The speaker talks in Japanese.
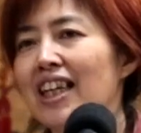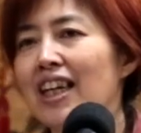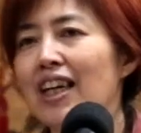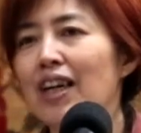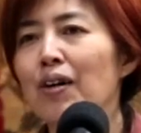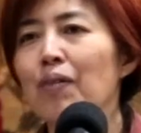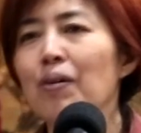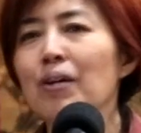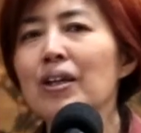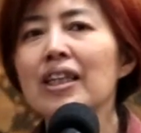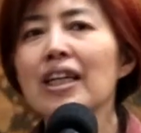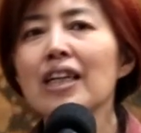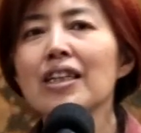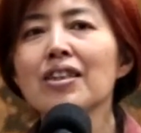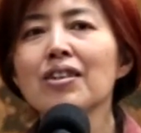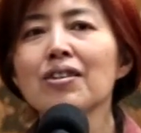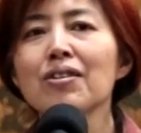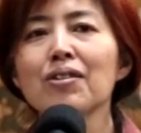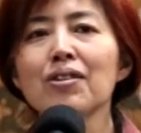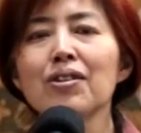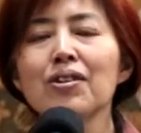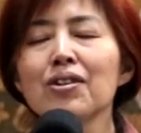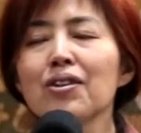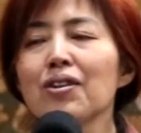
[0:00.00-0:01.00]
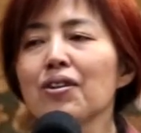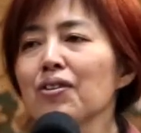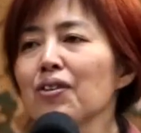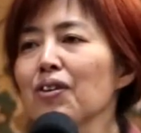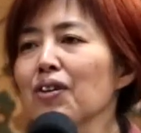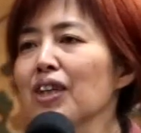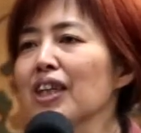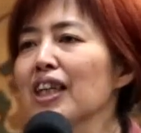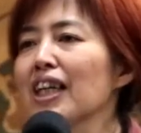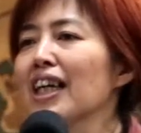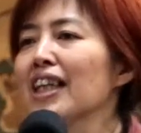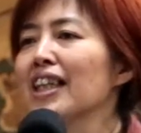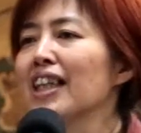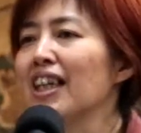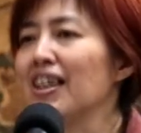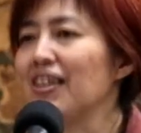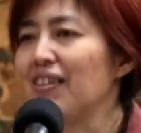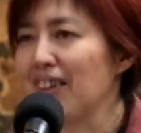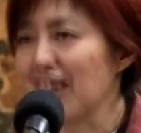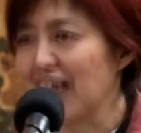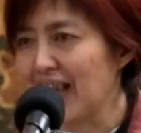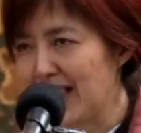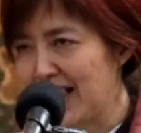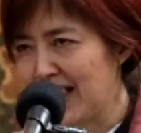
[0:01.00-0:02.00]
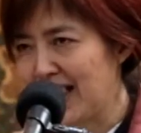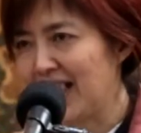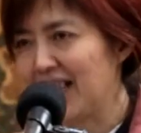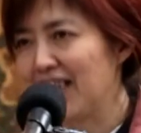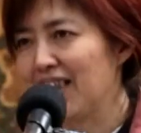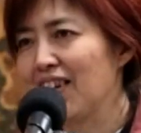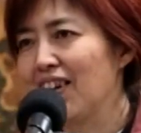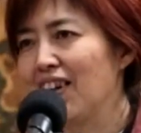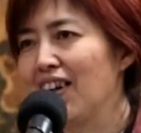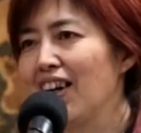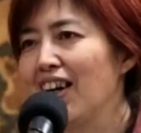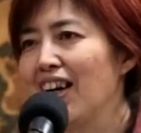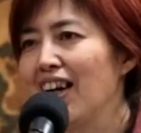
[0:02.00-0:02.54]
たら私の言うことを聞かないといけないと